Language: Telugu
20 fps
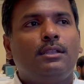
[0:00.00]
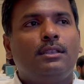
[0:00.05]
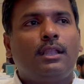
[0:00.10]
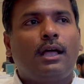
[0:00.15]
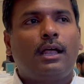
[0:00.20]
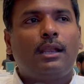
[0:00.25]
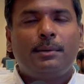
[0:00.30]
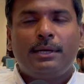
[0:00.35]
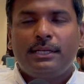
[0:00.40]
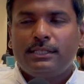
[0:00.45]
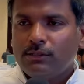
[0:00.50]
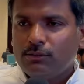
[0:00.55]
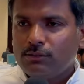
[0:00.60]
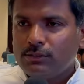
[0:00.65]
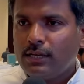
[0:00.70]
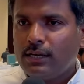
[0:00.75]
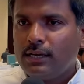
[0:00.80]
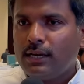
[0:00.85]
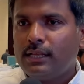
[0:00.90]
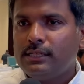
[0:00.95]
నలభై
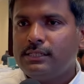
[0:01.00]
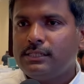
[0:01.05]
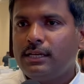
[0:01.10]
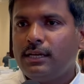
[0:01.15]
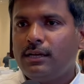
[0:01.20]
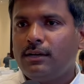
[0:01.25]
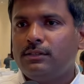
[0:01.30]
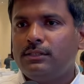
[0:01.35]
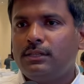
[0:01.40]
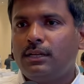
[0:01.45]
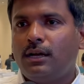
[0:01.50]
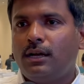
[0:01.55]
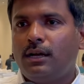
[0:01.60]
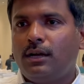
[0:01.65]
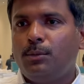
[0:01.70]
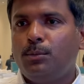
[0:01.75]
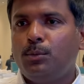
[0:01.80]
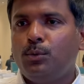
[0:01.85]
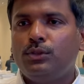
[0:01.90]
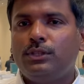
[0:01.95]
సంవత్సరాల రాజకీయ
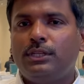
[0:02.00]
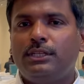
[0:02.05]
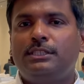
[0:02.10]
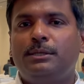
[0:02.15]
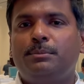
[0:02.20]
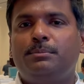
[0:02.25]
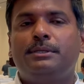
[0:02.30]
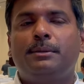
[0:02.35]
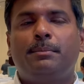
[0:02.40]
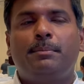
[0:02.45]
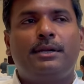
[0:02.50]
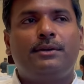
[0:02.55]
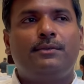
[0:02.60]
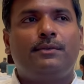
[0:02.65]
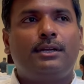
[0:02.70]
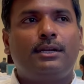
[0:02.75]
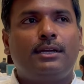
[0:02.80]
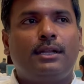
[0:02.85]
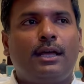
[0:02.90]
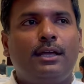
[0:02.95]
అనుభవం ఉందని చెప్పి
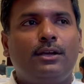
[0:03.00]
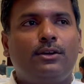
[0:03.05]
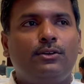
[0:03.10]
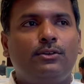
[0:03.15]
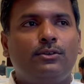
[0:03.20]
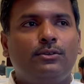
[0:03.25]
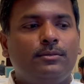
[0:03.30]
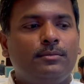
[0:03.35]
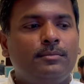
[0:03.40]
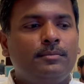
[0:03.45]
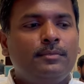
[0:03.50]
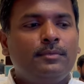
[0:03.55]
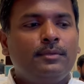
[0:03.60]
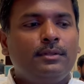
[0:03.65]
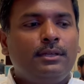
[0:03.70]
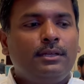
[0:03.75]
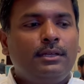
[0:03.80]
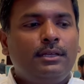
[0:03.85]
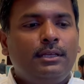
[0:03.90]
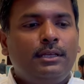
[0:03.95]
చెప్పేటువంటి నాయకుడు
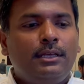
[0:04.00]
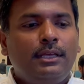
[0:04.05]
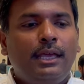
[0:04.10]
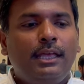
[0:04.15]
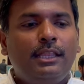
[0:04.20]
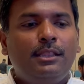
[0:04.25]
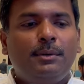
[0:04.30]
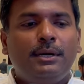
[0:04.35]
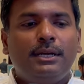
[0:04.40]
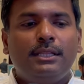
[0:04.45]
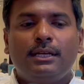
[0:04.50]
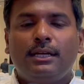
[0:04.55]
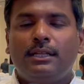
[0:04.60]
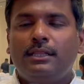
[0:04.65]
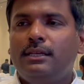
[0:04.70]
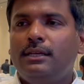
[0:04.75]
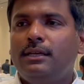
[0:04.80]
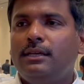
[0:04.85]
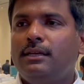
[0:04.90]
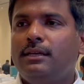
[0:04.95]
ఏది పడితే
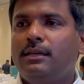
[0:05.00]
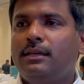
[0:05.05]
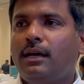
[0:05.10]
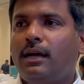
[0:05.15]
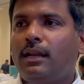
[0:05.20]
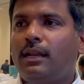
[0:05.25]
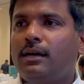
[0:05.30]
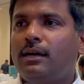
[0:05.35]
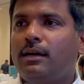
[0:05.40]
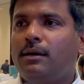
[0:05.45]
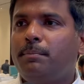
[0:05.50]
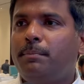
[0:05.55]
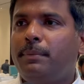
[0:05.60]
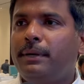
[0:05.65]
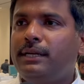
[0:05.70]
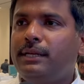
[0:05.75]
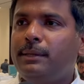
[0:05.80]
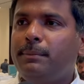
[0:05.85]
అది అలాగా పెట్టి